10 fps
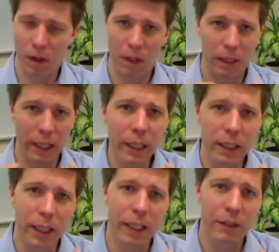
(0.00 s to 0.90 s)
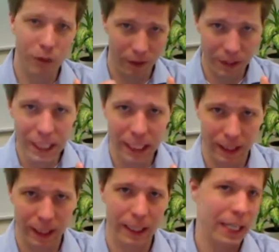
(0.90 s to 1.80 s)
äh, Dinge drin, die für Sie wichtig
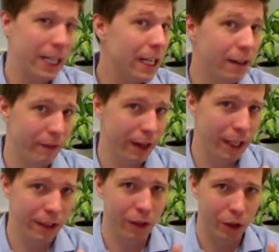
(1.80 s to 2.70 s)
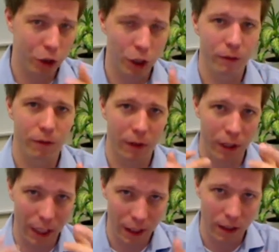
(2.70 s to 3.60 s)
sind, die Ihnen Wert
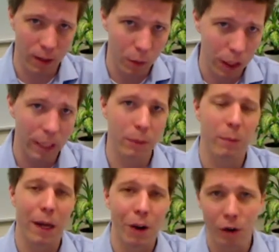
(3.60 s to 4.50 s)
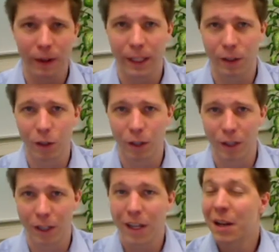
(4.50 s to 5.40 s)
stiften, die in Ihrem Unternehmen gebraucht werden
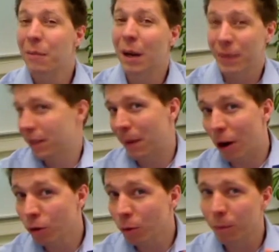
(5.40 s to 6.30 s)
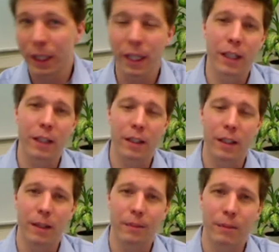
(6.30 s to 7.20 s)
können? Haben Sie das mal ausprobiert?
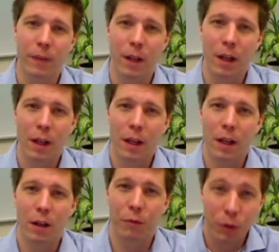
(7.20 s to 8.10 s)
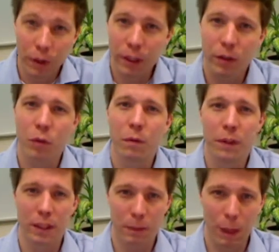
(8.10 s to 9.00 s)
Ähm, äh, funktioniert das so, wie
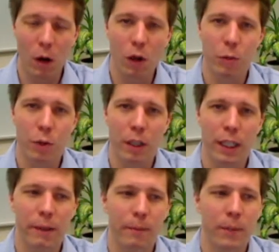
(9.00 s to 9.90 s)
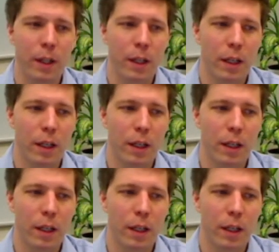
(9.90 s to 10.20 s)
sie das brauchen im Unternehmen?